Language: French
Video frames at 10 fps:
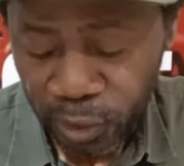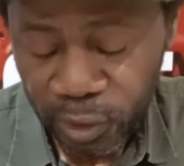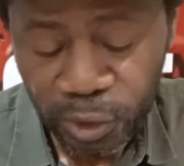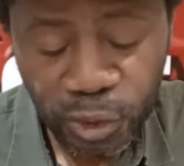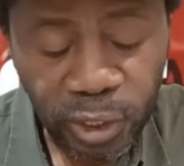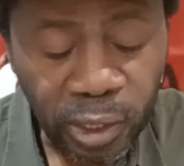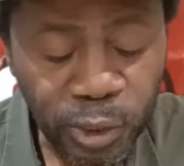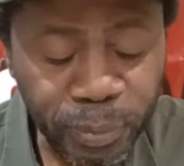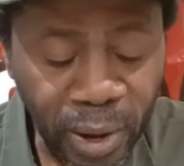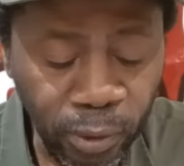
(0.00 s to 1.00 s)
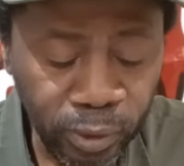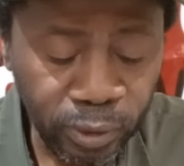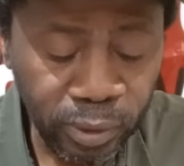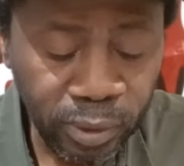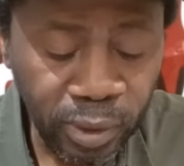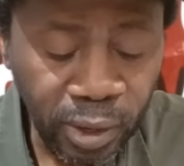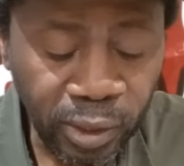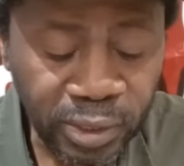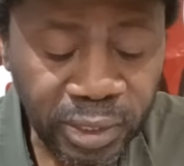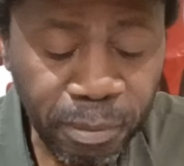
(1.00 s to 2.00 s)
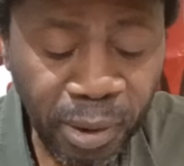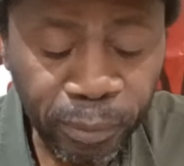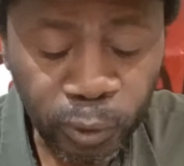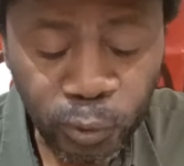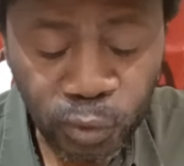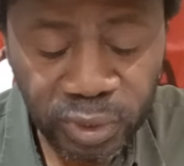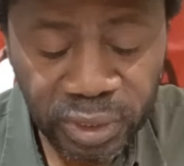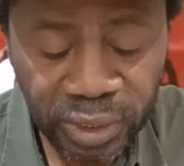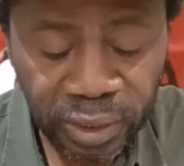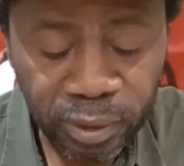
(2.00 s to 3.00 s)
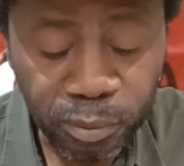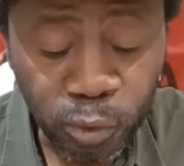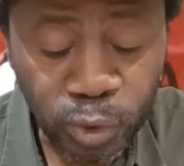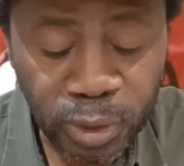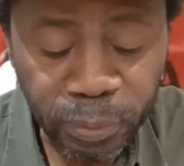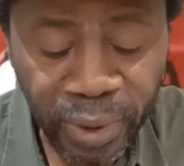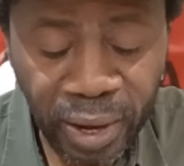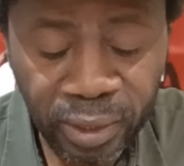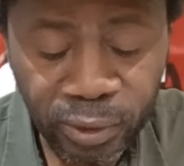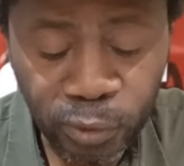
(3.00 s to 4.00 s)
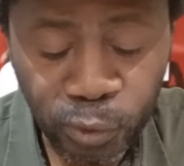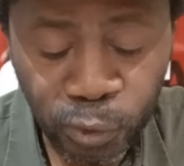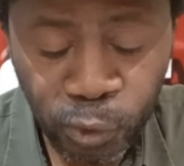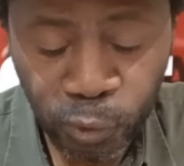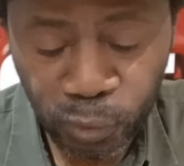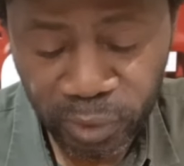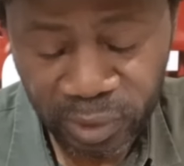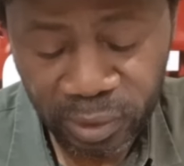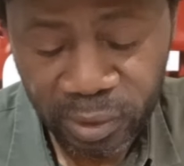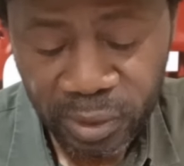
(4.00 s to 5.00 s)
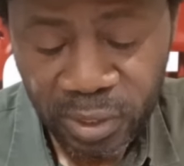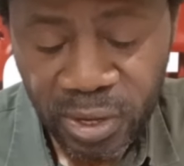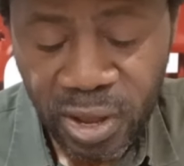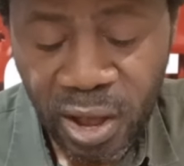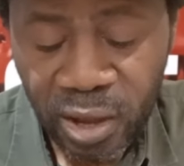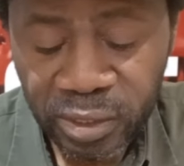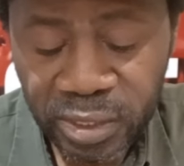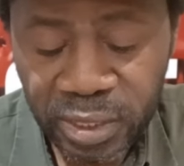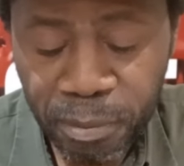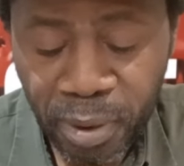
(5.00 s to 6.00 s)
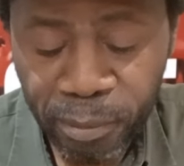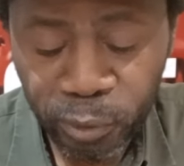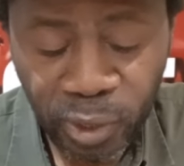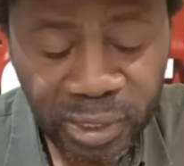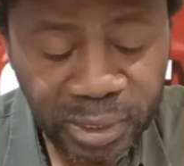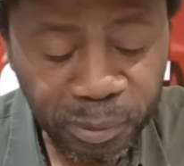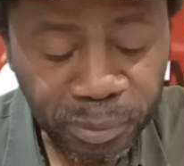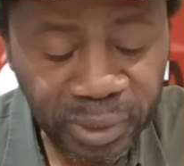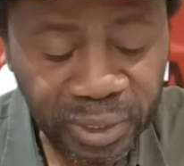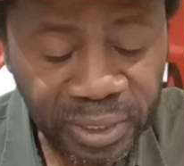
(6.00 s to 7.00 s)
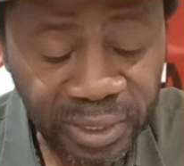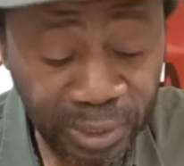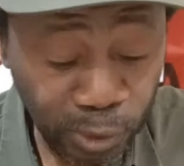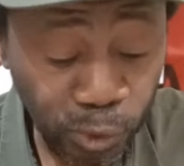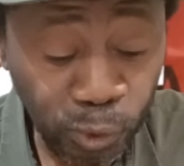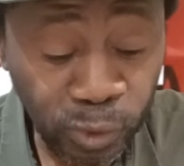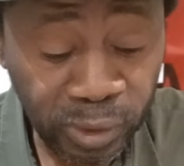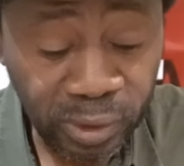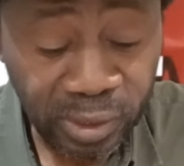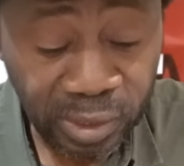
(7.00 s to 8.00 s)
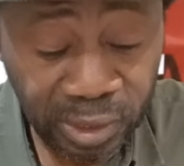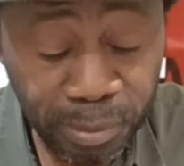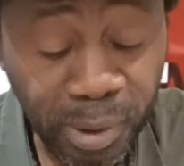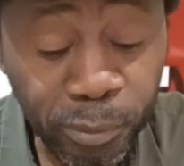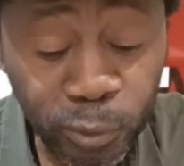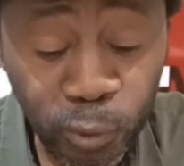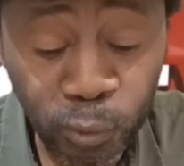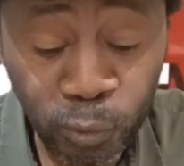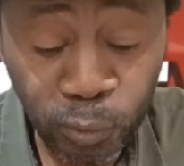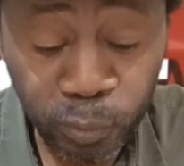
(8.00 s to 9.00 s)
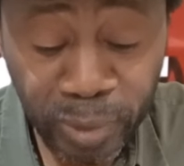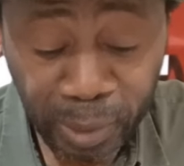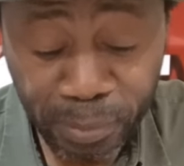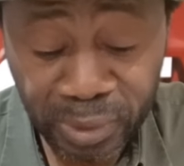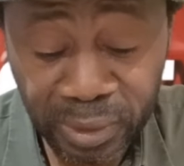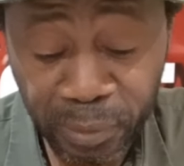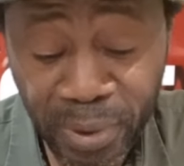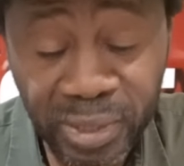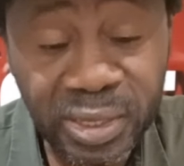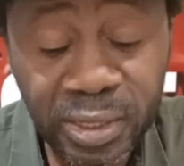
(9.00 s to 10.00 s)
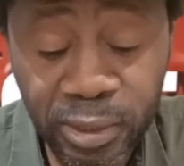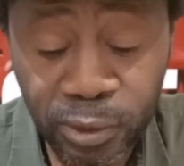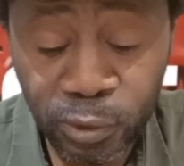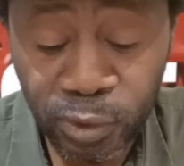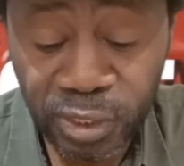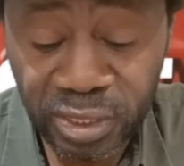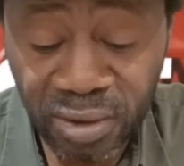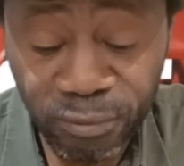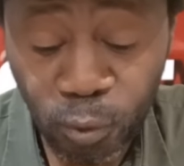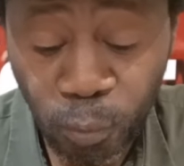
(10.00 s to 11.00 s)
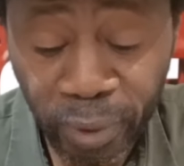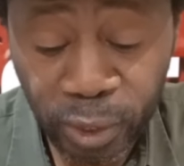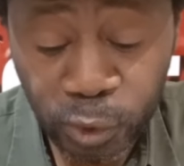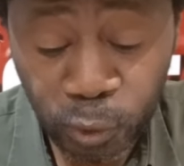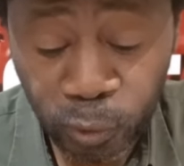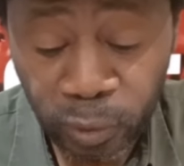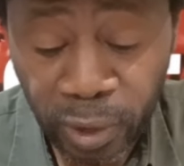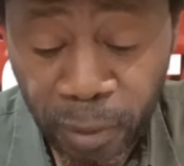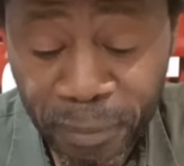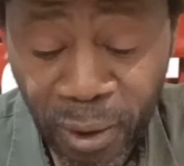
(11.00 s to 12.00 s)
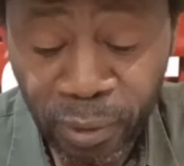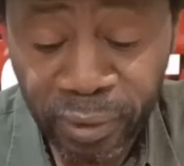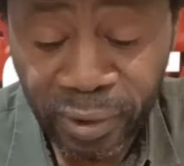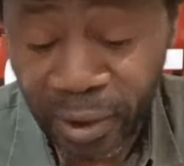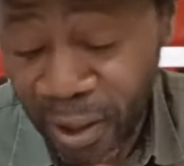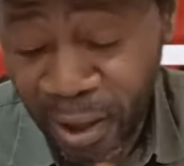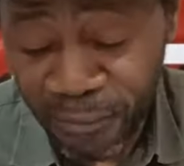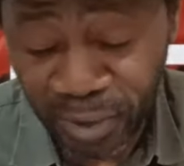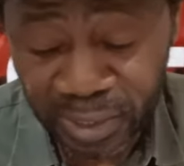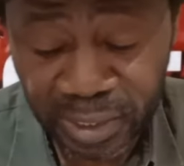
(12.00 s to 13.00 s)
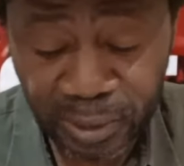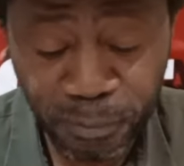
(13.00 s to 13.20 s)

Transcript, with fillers: Charles Barron, ancien membre conseiller municipal de New York, ancien membre de l'Assemblée de l'État de New York, ancien membre du Black Panther Party et chef de l'opération à a averti.